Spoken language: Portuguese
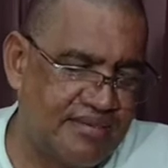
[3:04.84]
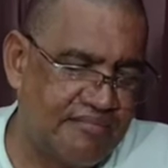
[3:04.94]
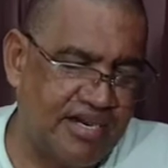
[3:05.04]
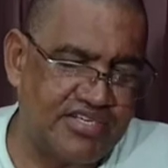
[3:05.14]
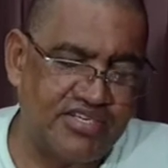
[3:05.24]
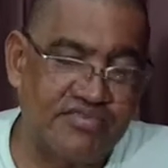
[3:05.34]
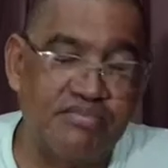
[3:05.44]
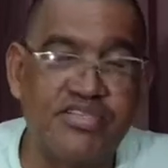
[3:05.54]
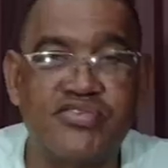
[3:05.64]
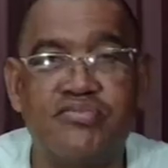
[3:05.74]
mas nós
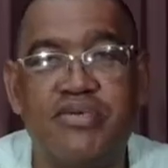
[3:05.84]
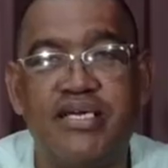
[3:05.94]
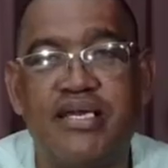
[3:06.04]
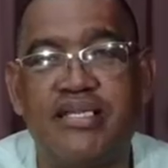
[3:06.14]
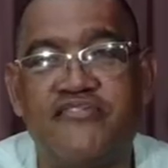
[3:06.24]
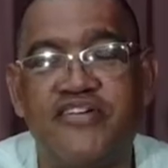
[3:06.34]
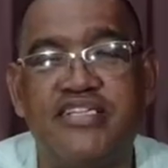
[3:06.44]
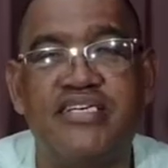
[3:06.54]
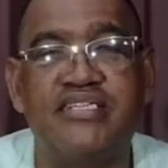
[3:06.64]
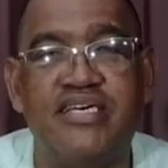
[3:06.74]
vamos descobrir lá na
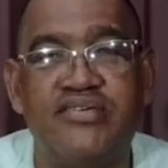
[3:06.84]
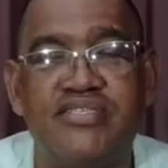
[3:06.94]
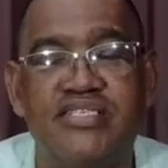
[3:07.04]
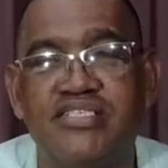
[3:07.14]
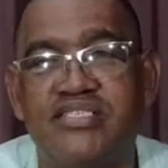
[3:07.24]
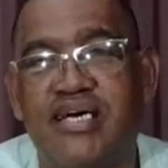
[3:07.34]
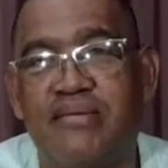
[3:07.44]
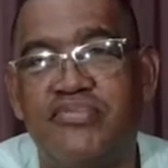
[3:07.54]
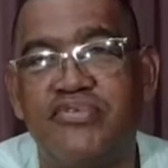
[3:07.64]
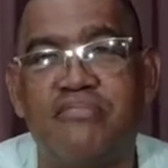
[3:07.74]
frente que Deus ele está
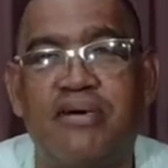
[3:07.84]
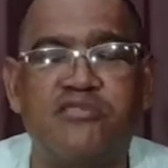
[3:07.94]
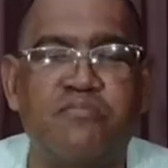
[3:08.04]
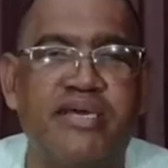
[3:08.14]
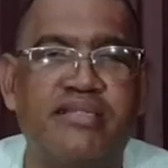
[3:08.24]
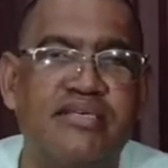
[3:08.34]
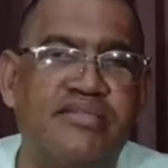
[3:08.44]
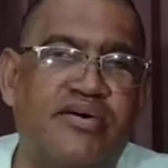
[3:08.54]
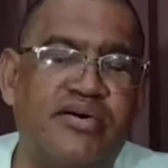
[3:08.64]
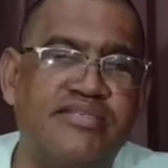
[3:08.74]
muito mais perto de
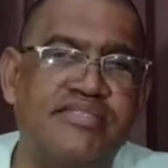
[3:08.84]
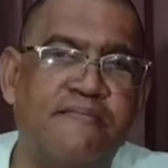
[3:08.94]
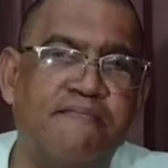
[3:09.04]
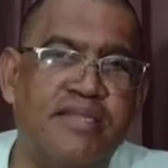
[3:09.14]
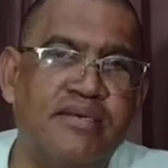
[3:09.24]
nós